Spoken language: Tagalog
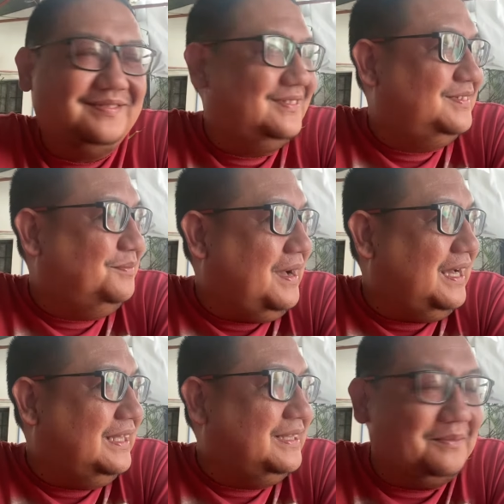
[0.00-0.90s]
So
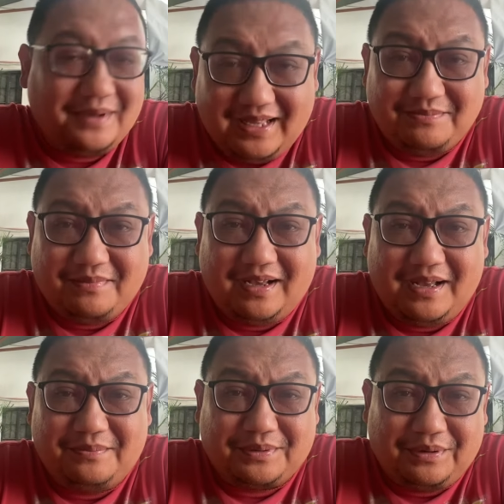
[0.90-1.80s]
baka naman
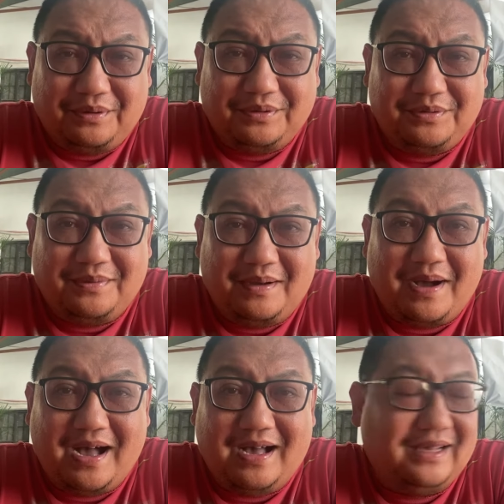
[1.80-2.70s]
mga bro, yung mga
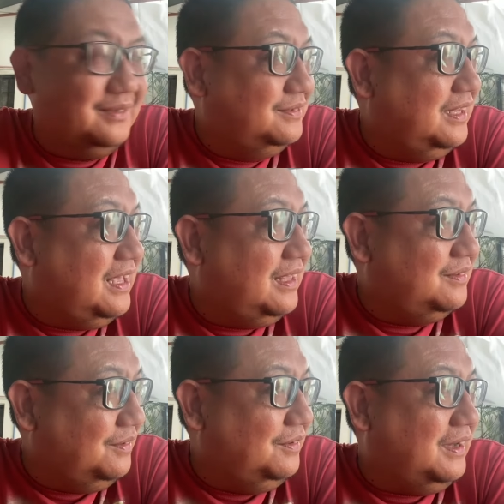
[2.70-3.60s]
makakanood
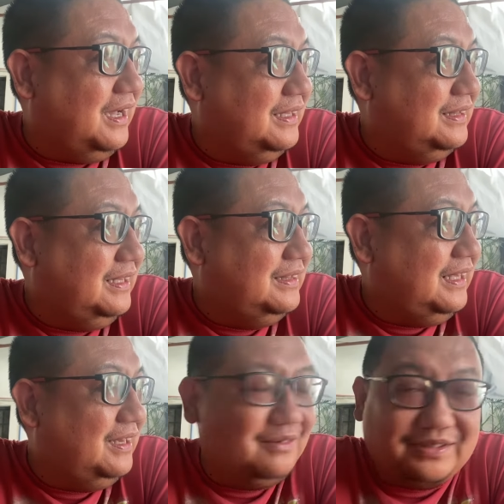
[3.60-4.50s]
nito, kahit na
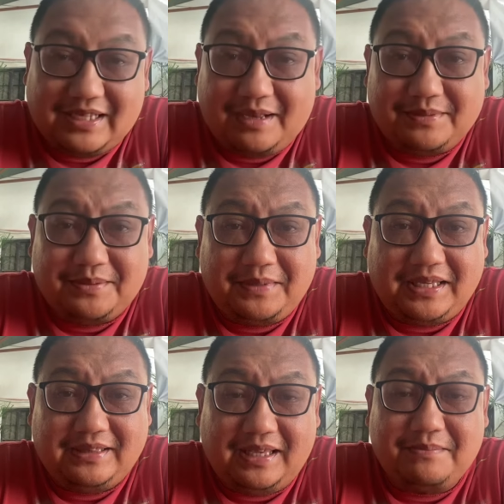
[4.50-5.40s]
hindi kayo kasama sa
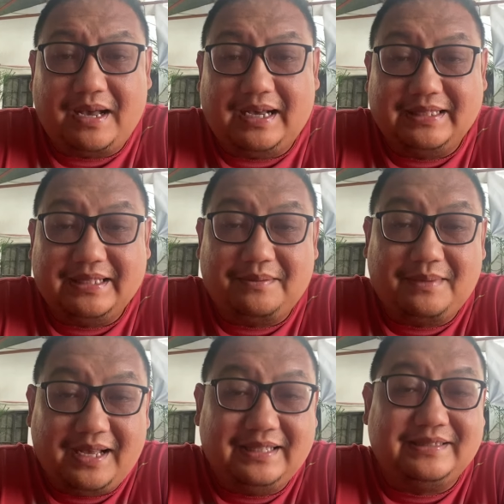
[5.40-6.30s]
meeting, baka
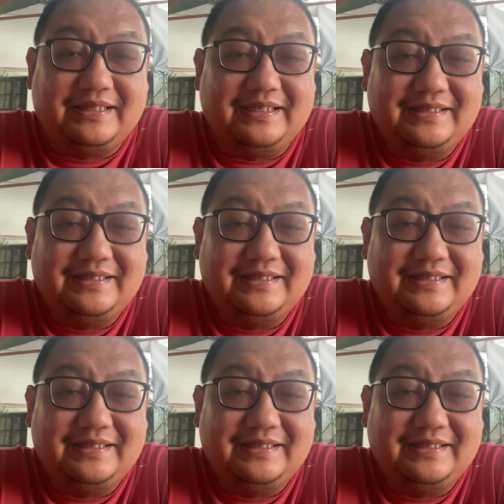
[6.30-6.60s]
naman